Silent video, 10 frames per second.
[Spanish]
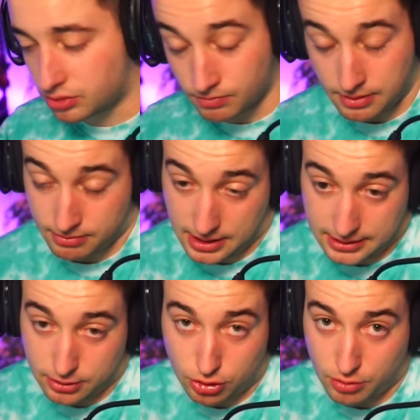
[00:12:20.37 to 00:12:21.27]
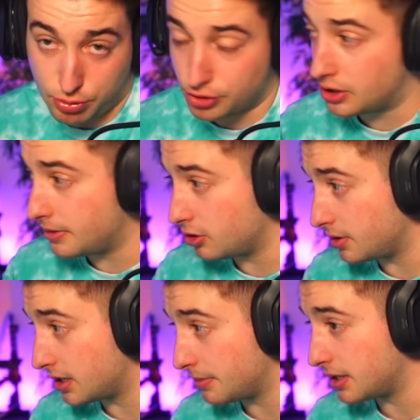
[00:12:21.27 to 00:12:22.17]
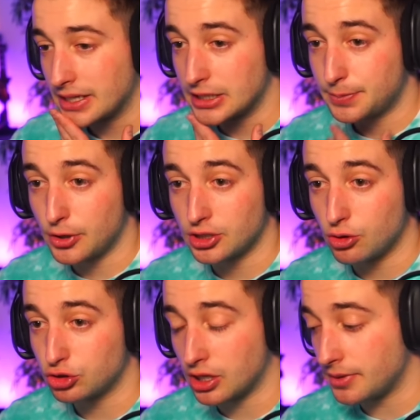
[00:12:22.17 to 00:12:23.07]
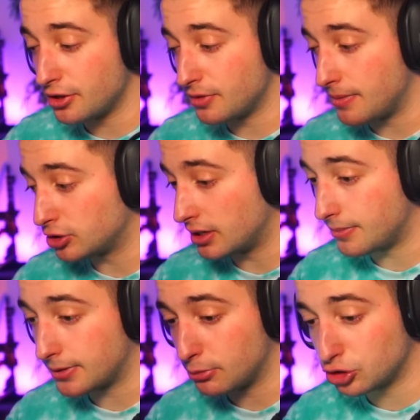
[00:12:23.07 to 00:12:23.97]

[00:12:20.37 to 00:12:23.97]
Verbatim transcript: gastando todos los puntos del evento, básicamente Espero que os haya gustado el vídeo, nos vemos ya en el próximo,